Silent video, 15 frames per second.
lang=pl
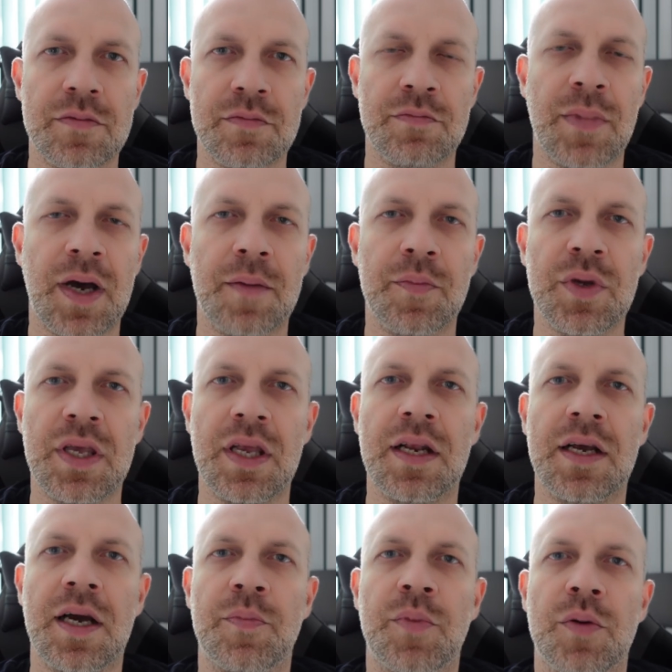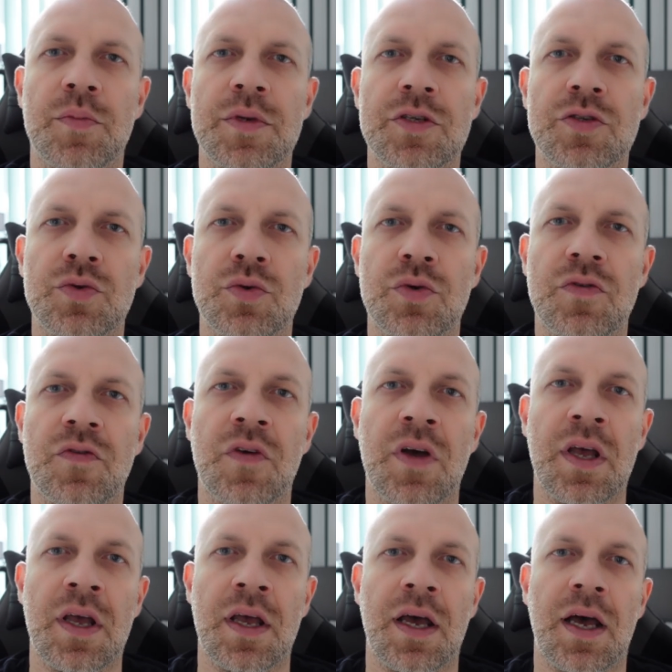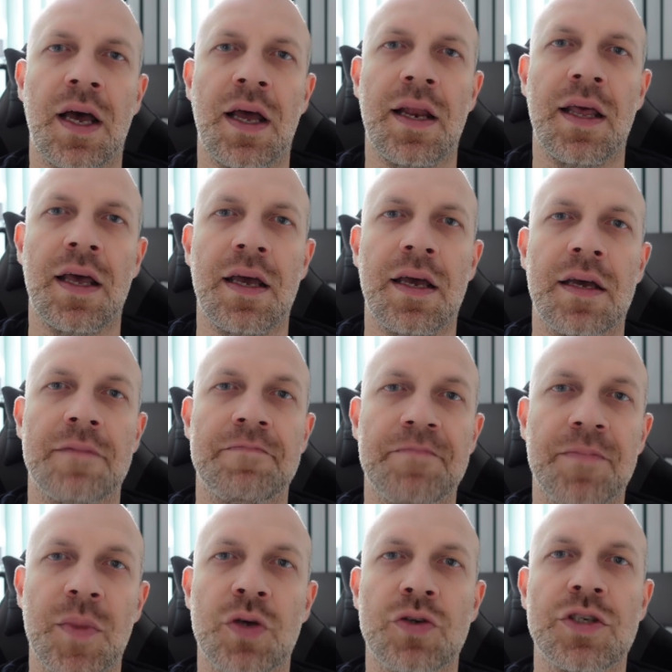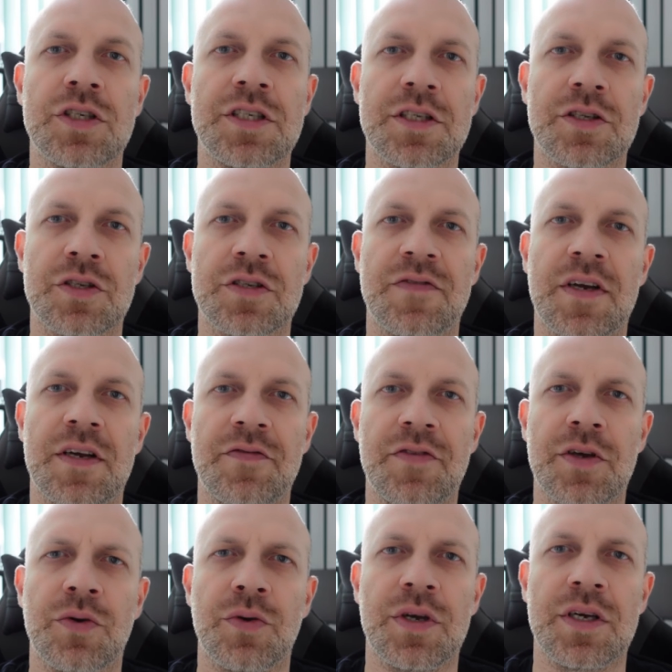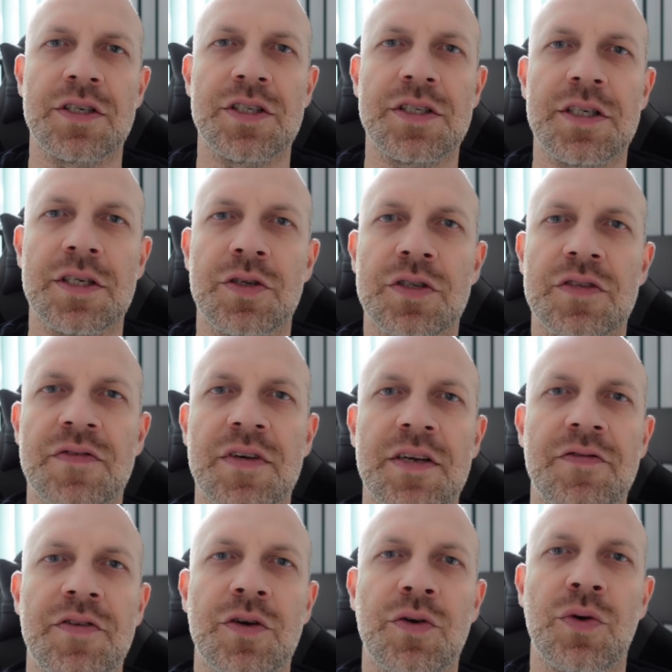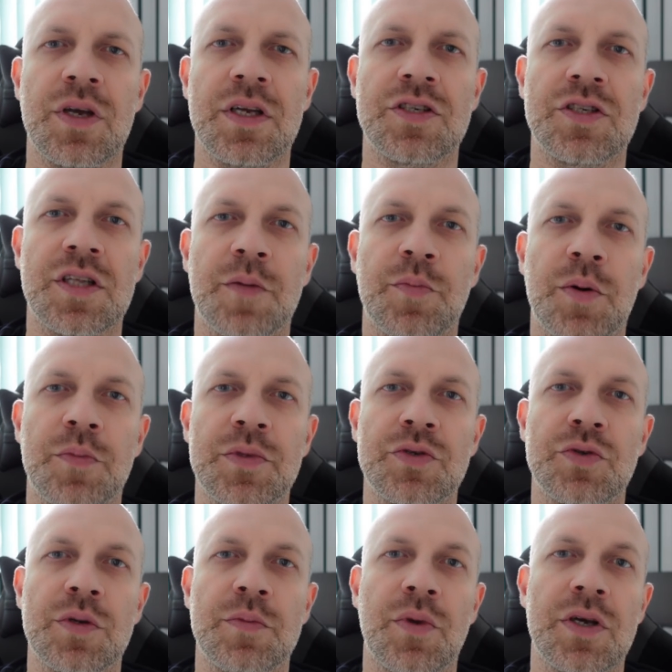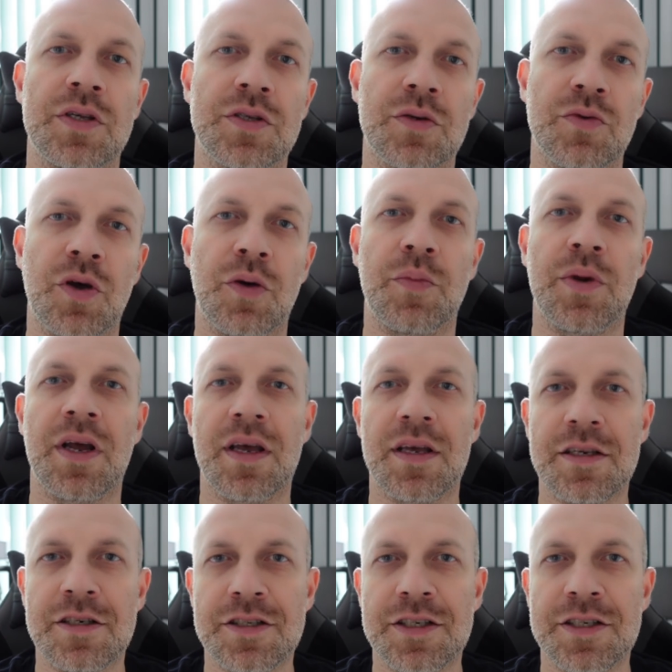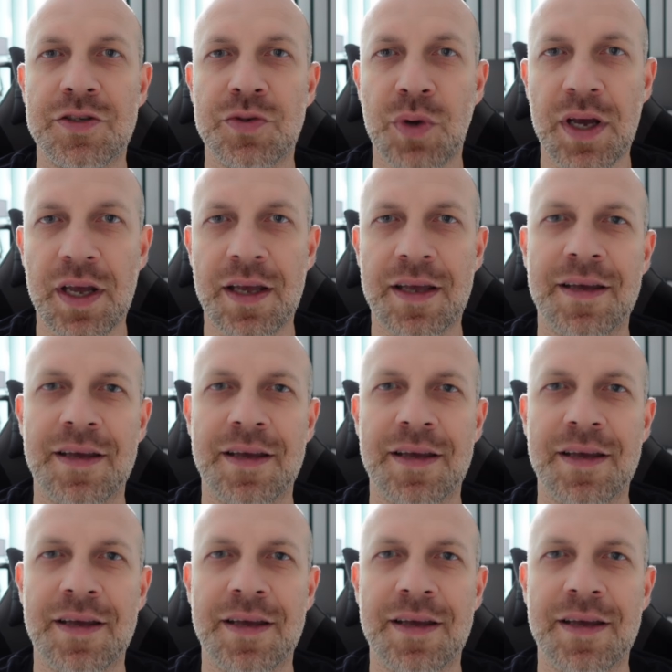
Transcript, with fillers: Mam kilka pomysłów, ale no życie to zweryfikuje. Życie to zweryfikuje, czy te pomysły moje są dobre, czy złe,